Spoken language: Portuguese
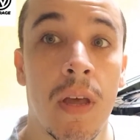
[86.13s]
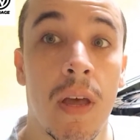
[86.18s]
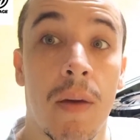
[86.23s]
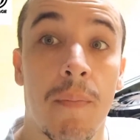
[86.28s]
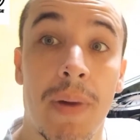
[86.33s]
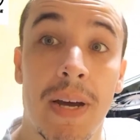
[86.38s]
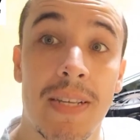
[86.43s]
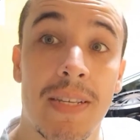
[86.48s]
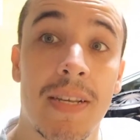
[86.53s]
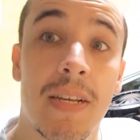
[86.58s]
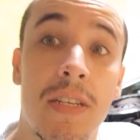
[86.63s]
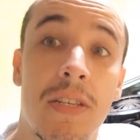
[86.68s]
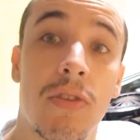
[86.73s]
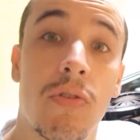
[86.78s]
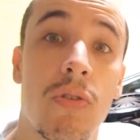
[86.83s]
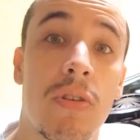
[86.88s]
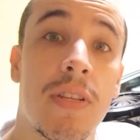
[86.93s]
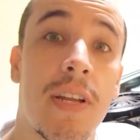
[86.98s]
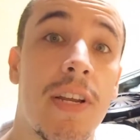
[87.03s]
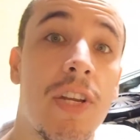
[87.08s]
Mas antes eu
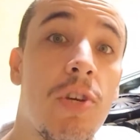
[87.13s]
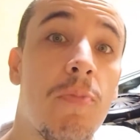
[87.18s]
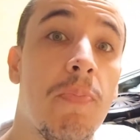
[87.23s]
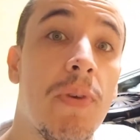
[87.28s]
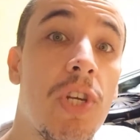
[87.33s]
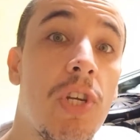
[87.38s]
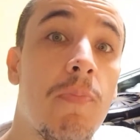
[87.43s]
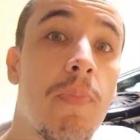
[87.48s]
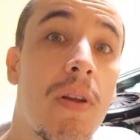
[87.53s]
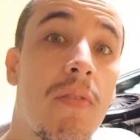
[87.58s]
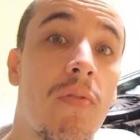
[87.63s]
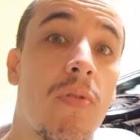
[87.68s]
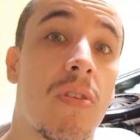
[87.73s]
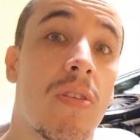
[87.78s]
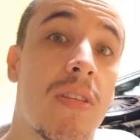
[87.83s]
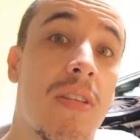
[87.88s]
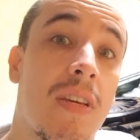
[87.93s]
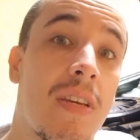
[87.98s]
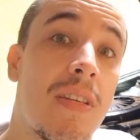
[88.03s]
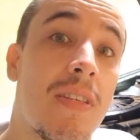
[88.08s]
gostaria de pedir para
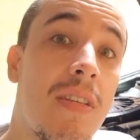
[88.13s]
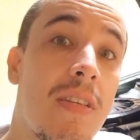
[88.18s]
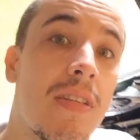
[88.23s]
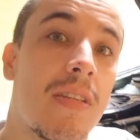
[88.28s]
você que se